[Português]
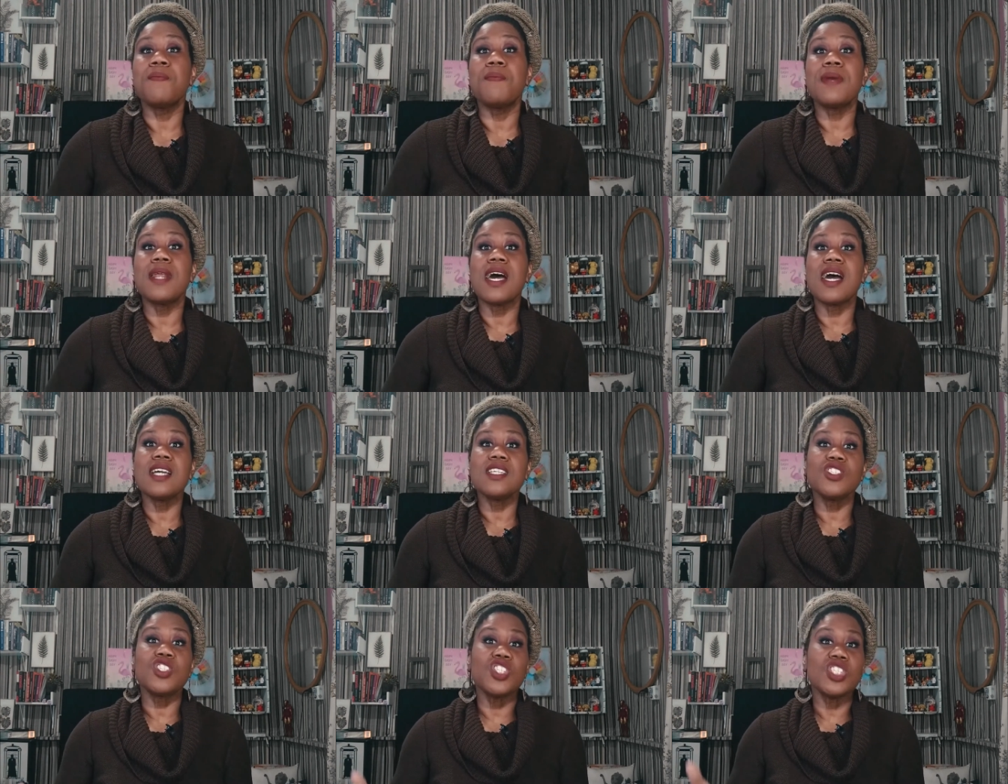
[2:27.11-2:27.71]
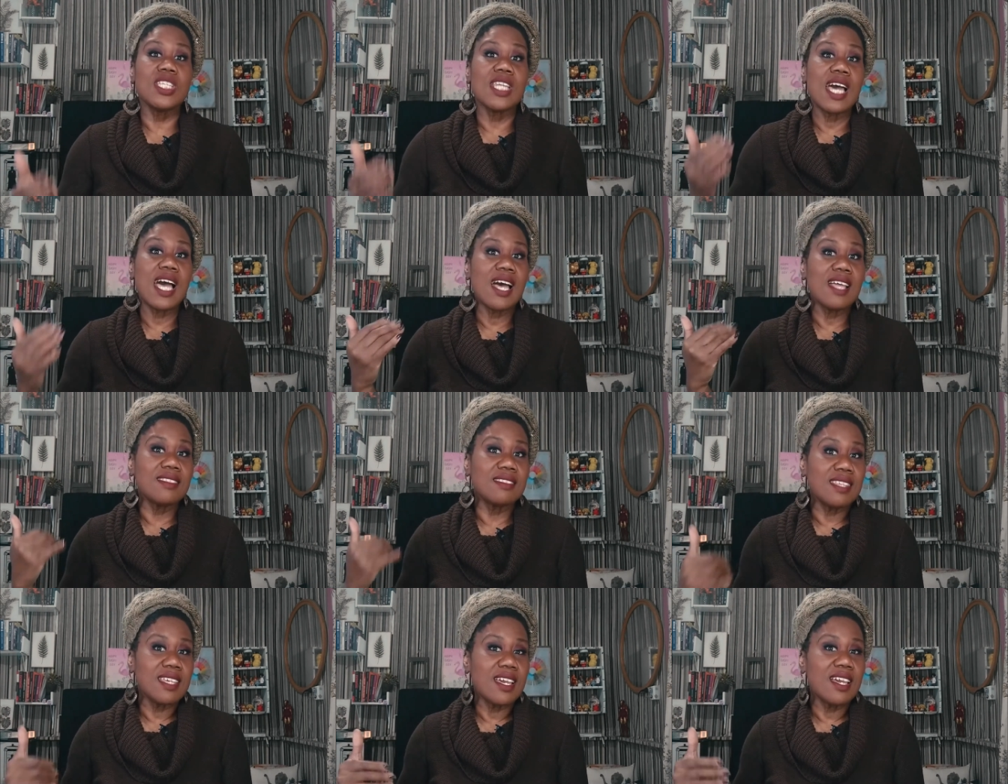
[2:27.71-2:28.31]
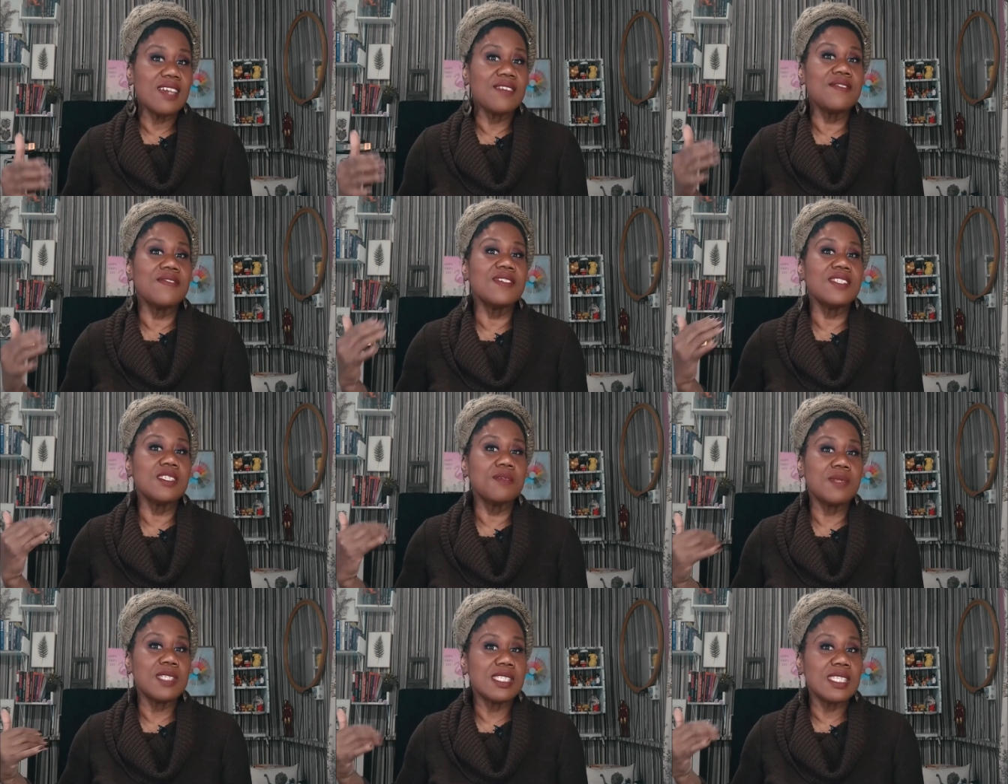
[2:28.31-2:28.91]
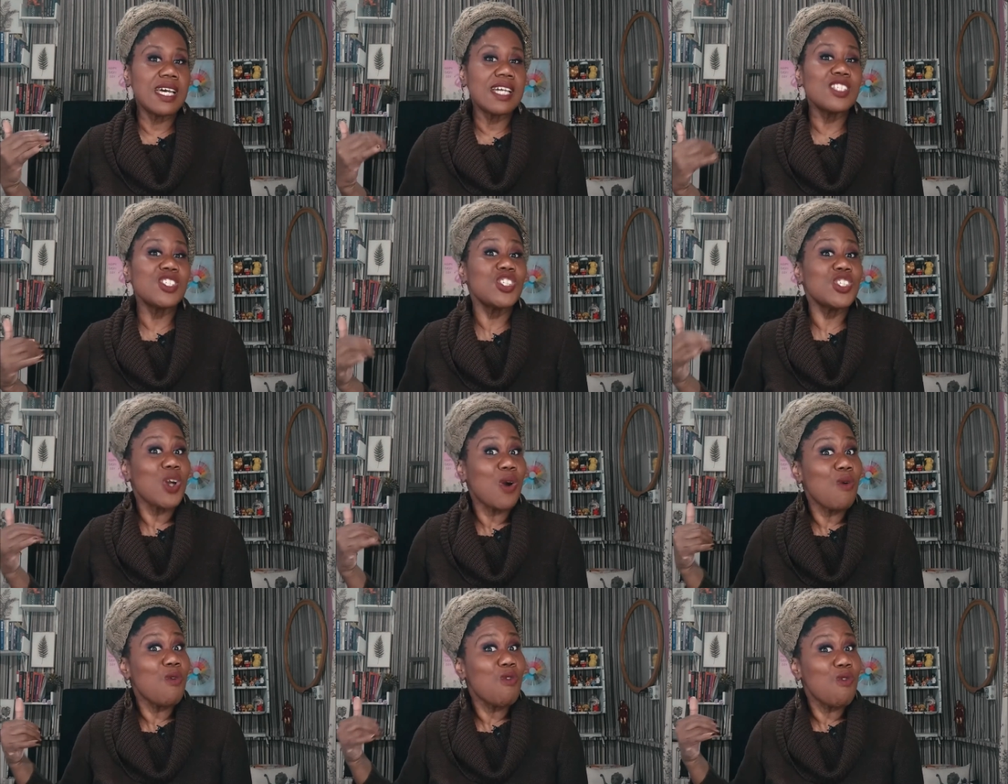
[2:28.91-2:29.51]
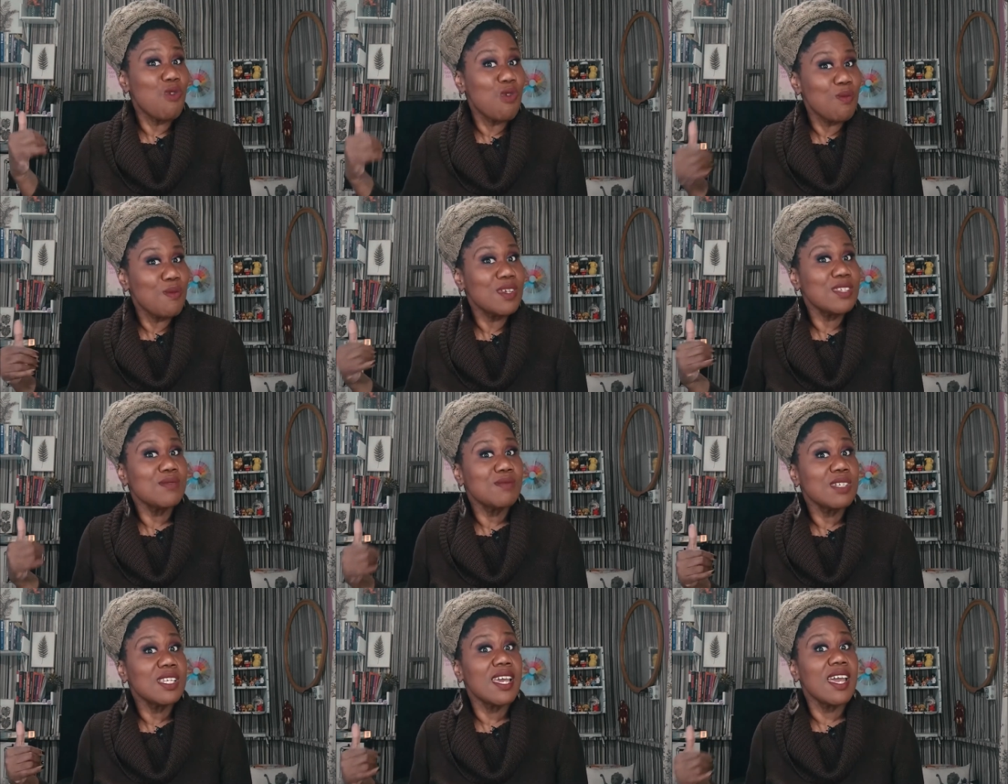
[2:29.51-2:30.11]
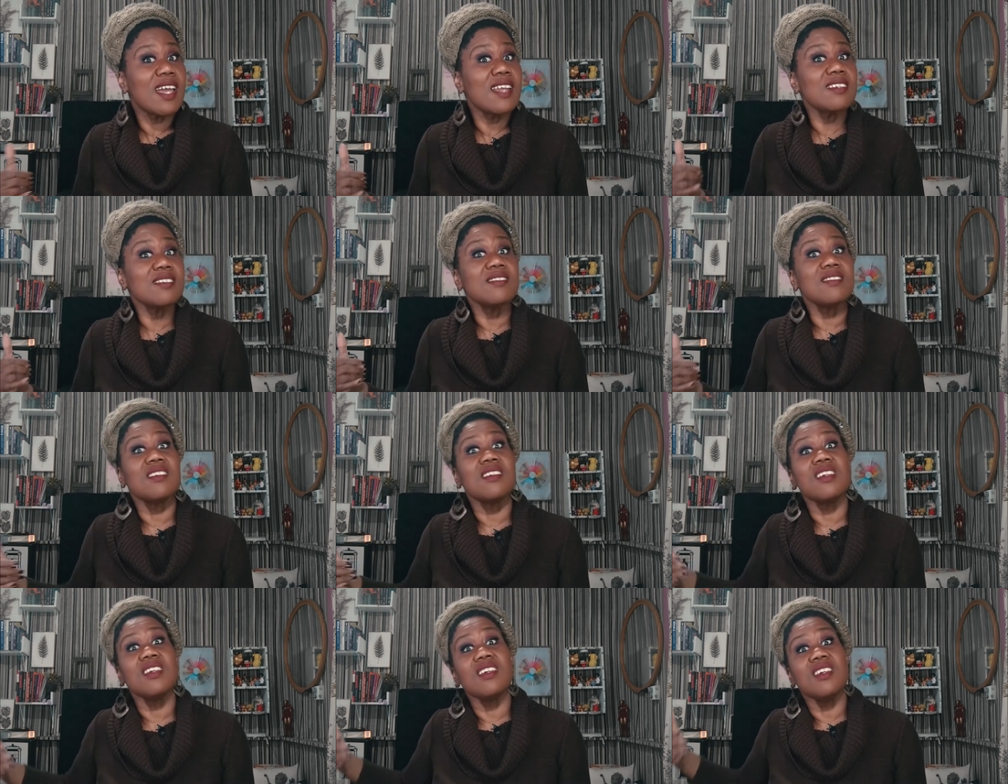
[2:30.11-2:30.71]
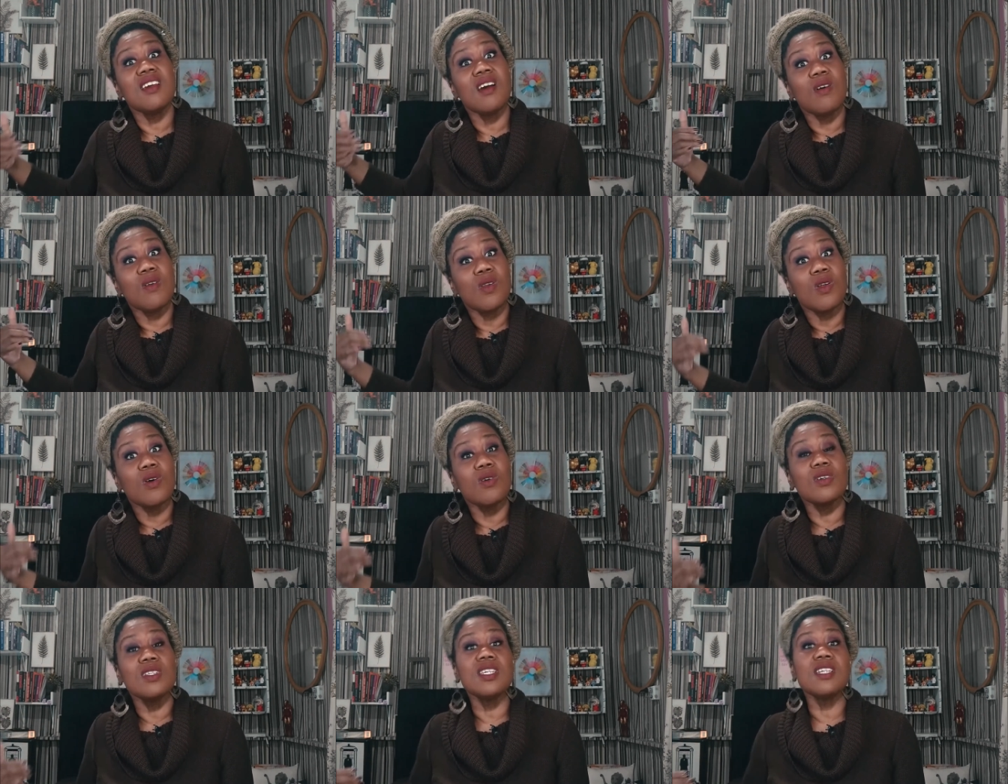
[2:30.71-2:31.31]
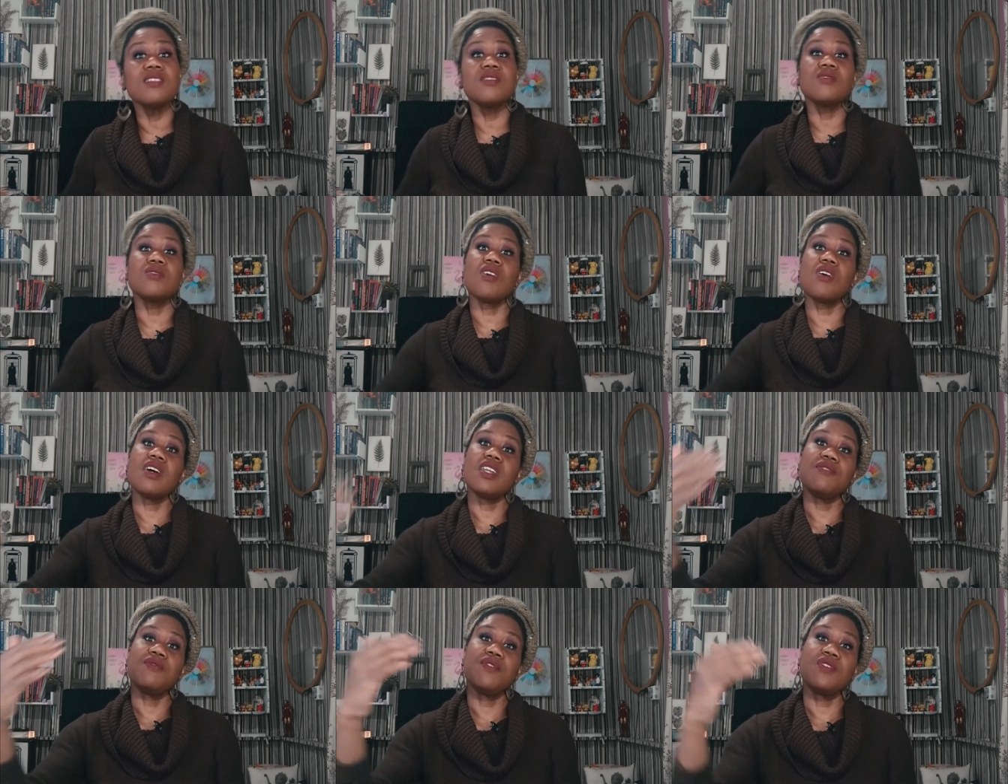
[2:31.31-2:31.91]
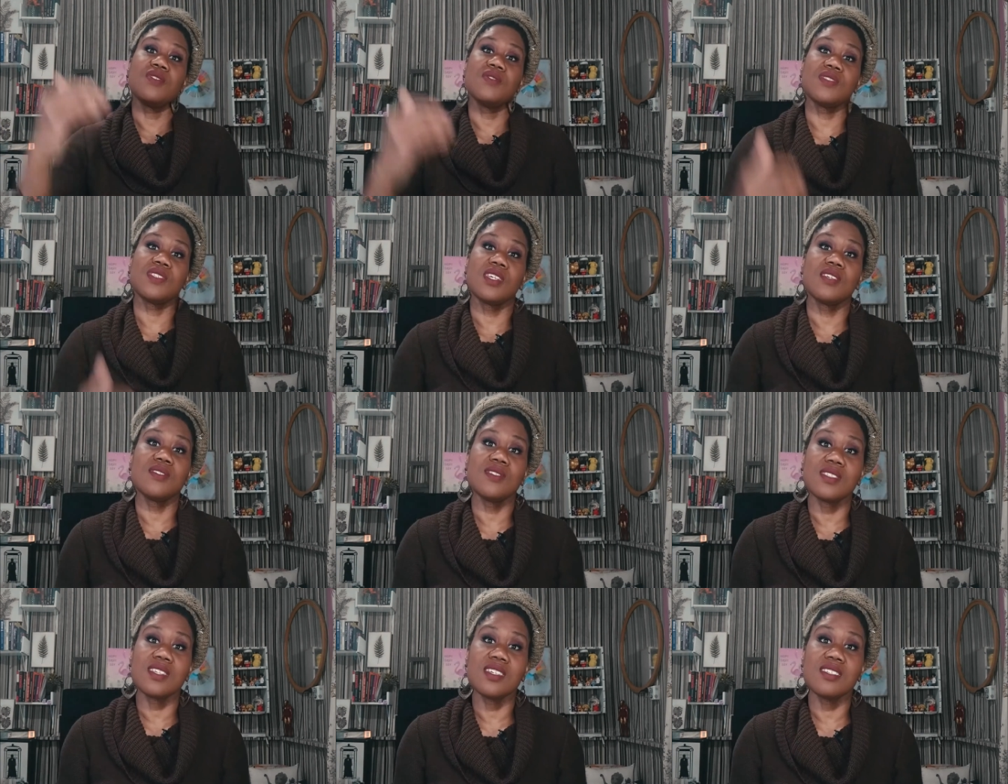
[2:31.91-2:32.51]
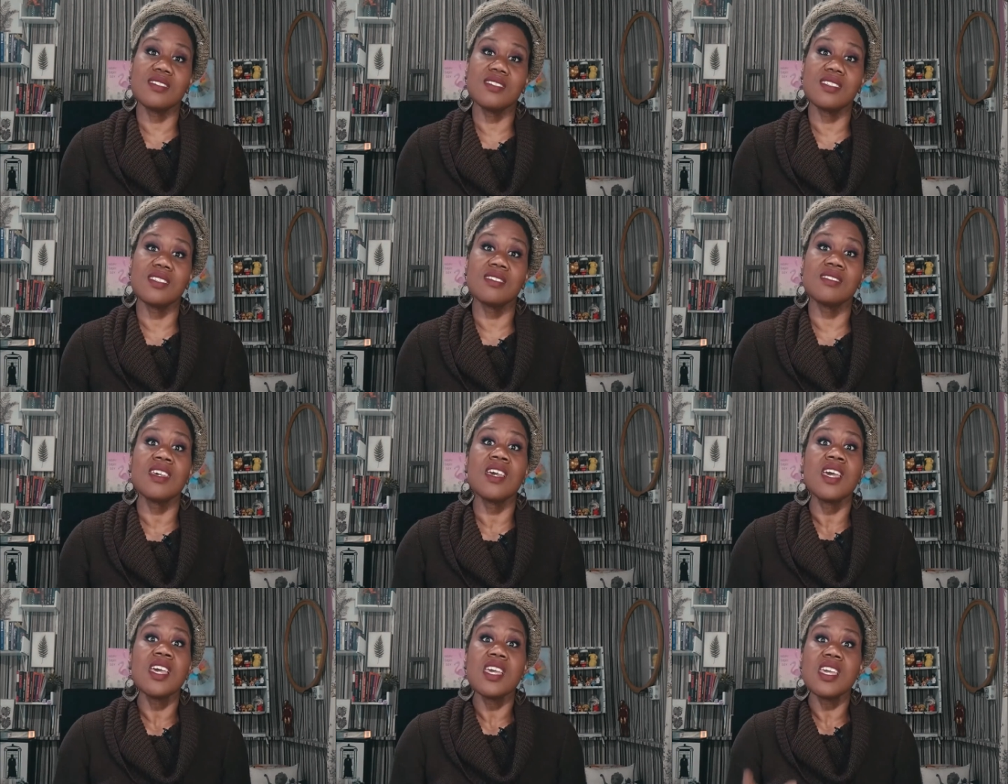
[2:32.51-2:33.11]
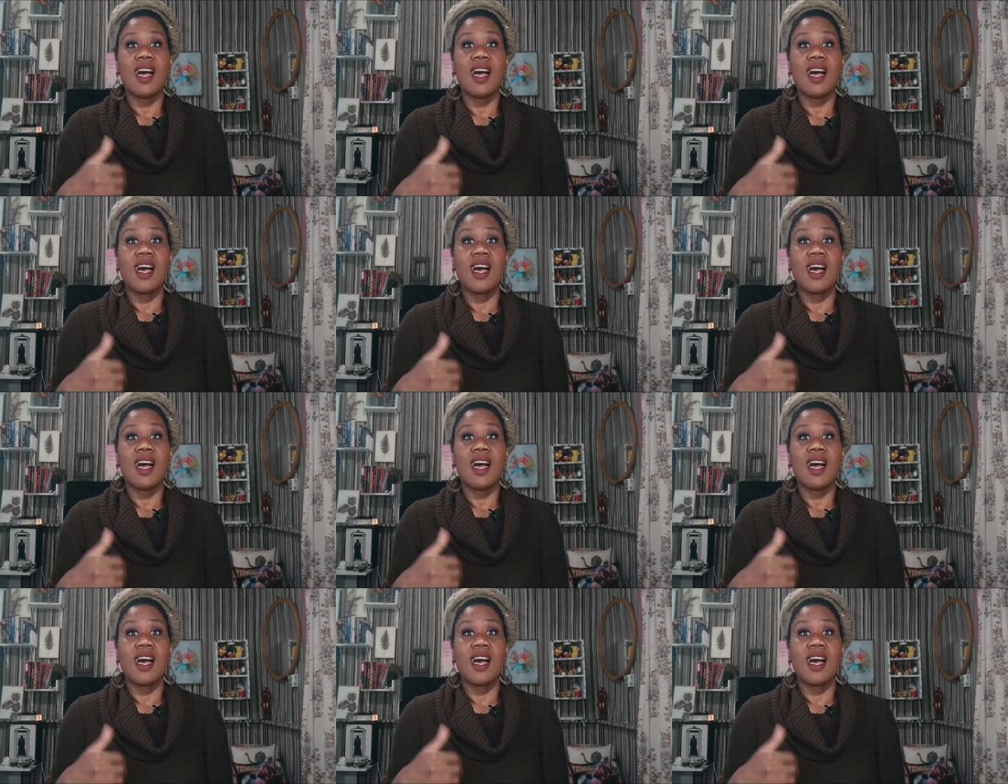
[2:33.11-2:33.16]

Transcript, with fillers: para tirar até a invisibilidade de algumas mulheres que ao longo da história foram sendo esquecidas.